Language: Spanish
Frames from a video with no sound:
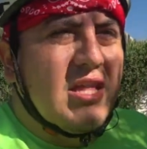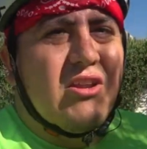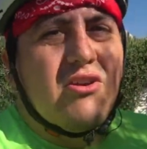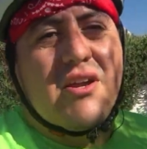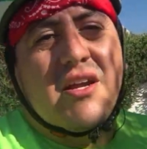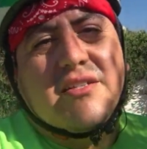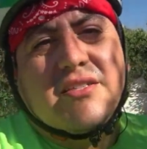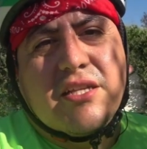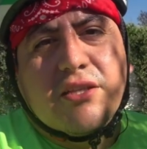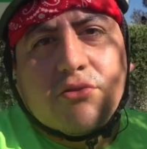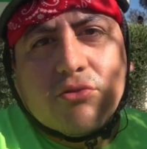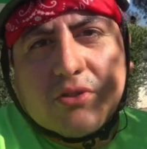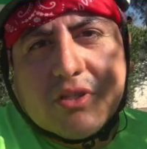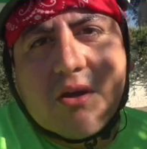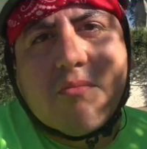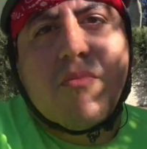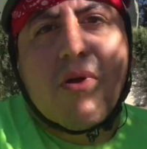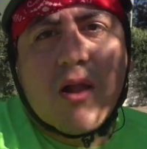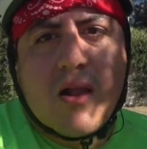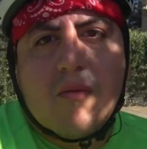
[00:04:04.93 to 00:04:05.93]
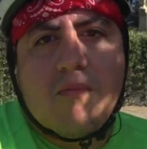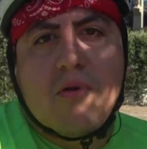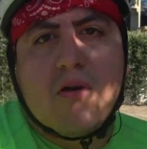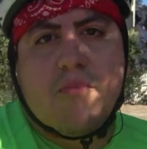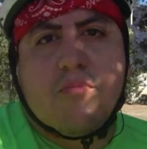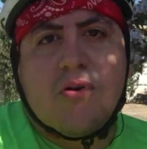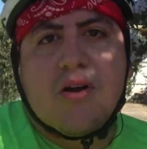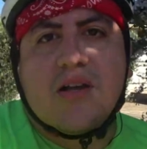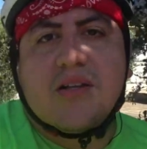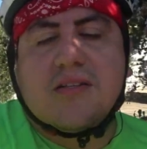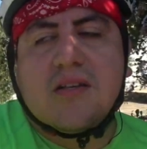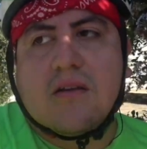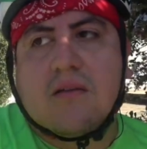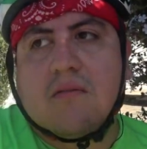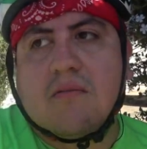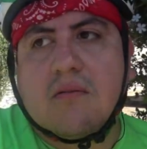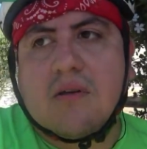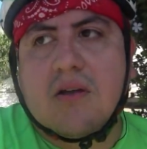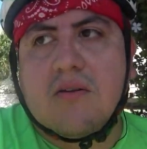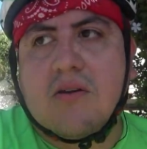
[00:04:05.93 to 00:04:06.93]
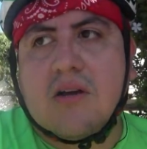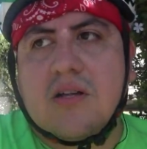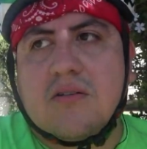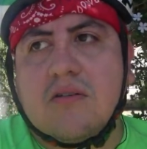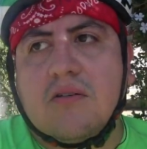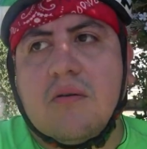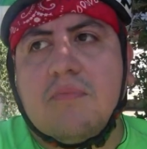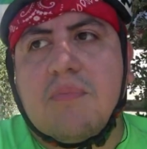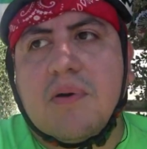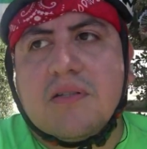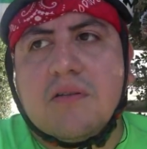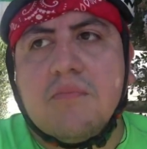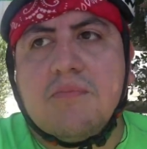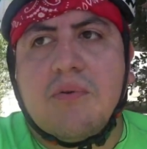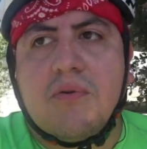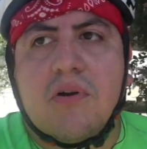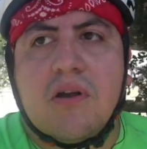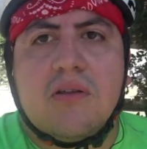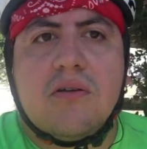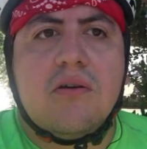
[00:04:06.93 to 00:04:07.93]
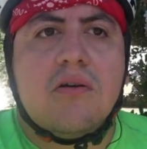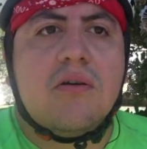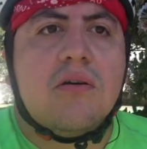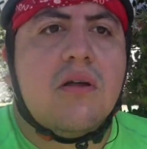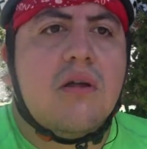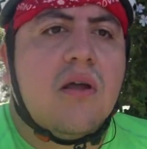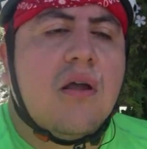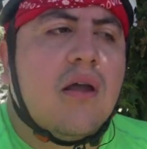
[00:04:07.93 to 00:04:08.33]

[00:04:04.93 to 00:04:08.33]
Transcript: de los que se entusiasma rápido puede ser, creo que eso nos pasa un poco a todos,